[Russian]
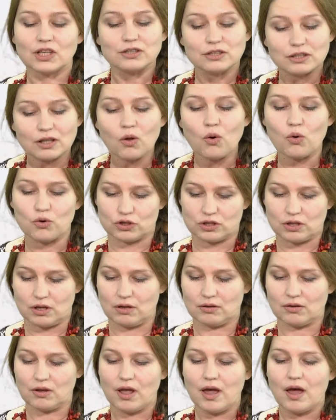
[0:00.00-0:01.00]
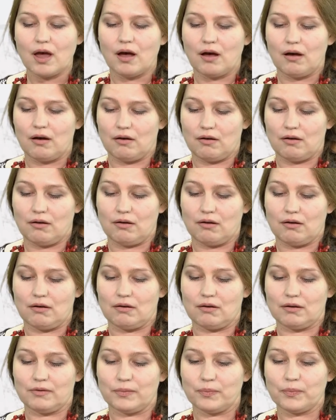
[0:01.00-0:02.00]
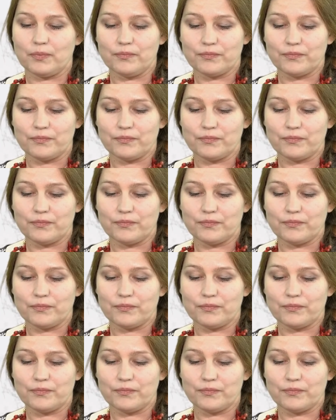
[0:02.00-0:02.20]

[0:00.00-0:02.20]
сложно. А,